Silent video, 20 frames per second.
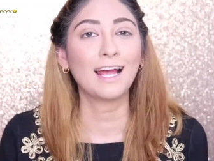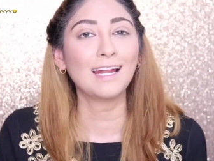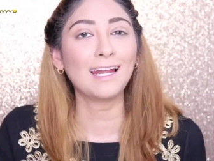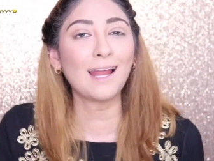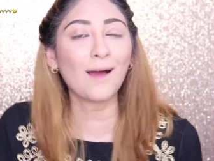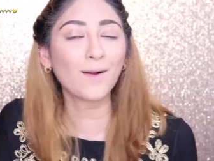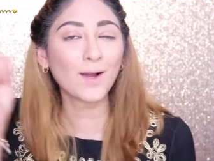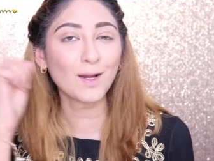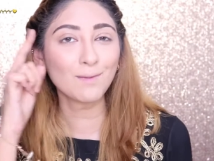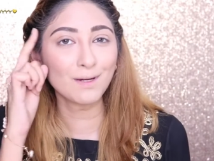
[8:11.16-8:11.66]

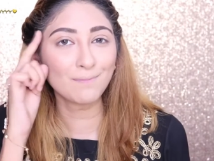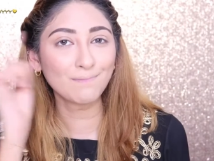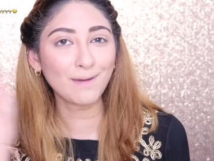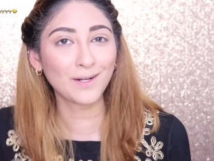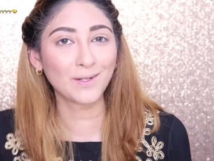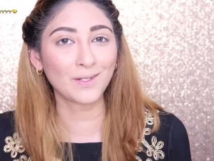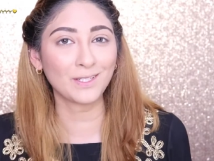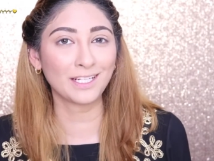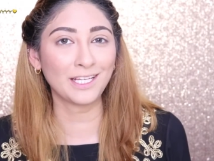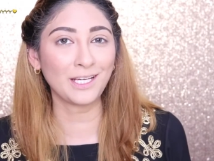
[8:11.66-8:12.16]
แล้วก็มา
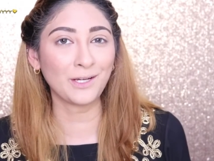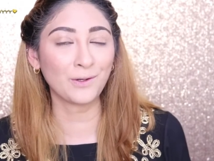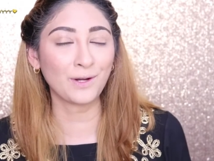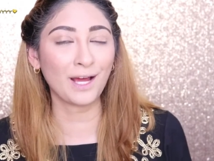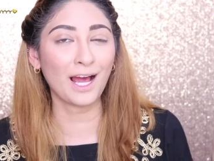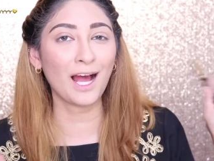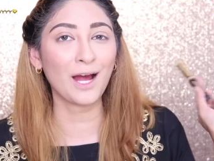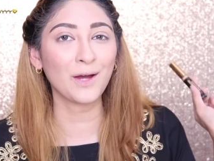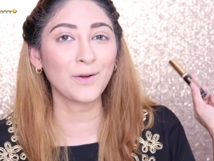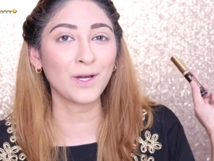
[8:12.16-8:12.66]
ปัดคอนคิว
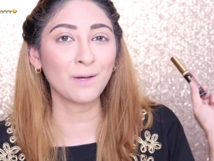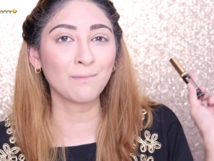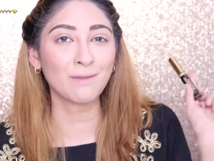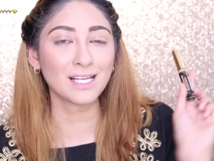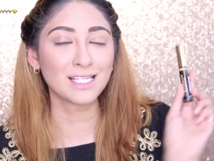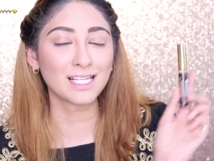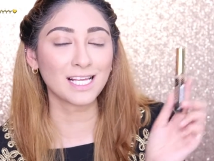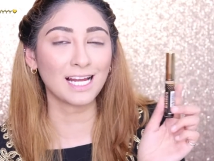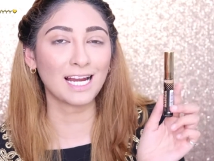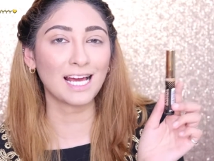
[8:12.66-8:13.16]
นะคะด้วย
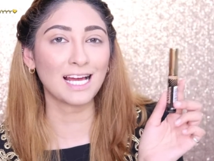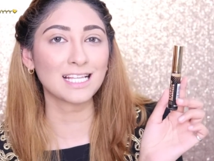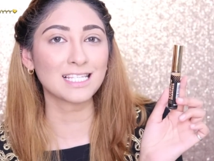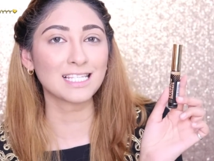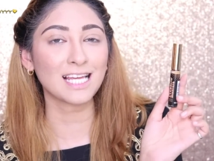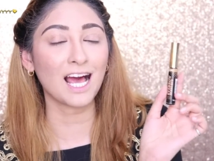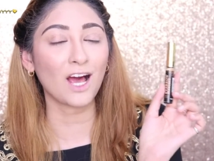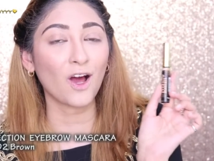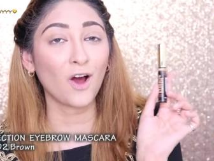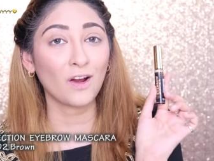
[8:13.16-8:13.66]
มาสคาร่า
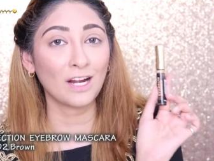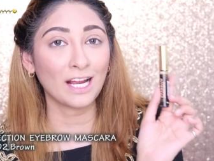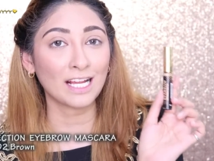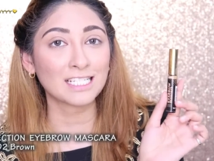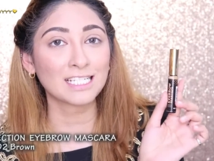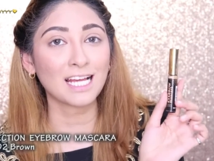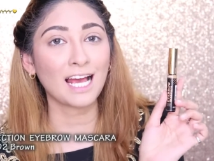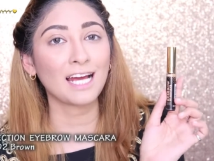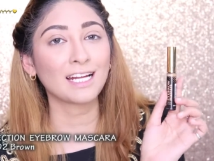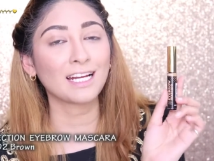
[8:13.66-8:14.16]
จากคอลเลก
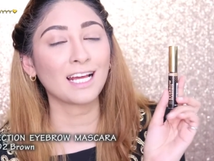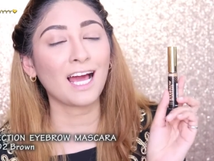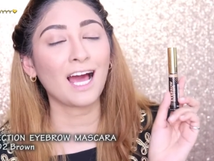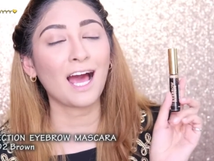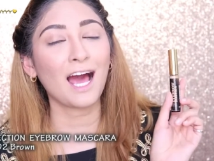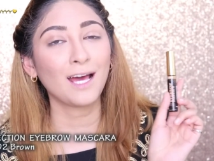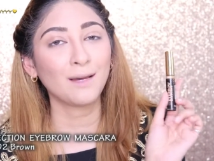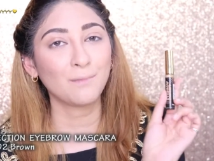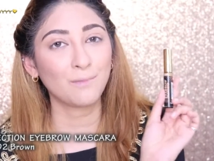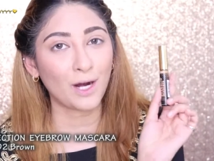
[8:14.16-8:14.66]
ชันนะ
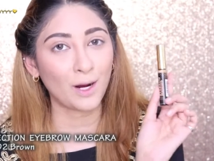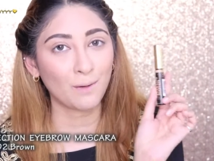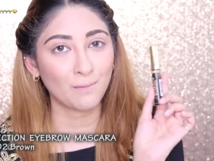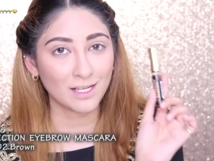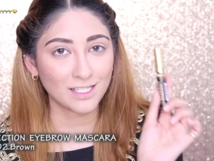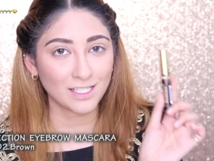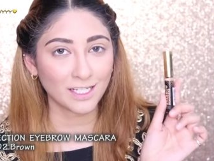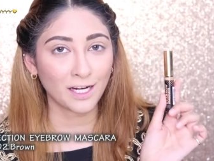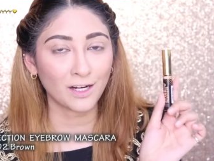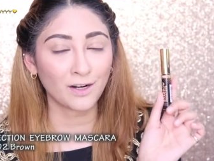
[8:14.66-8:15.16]
คะ Eyebrow
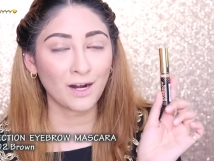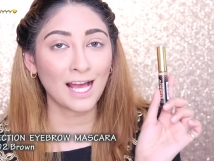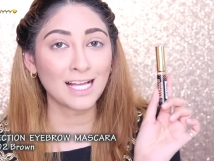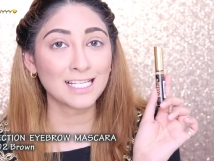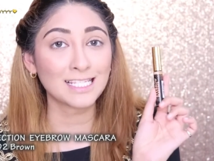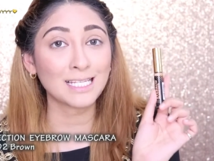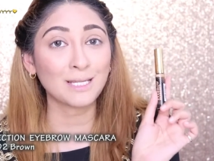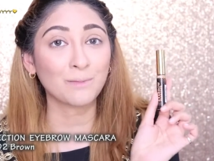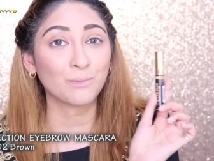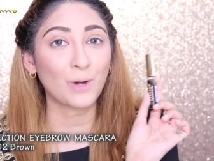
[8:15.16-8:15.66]
Mascara
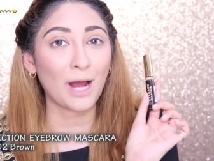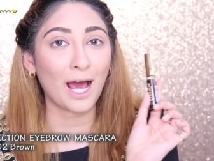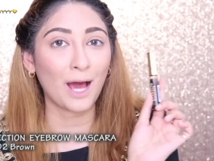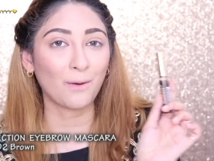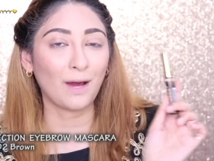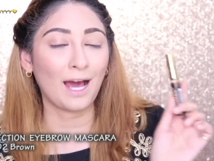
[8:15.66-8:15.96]
สีบราว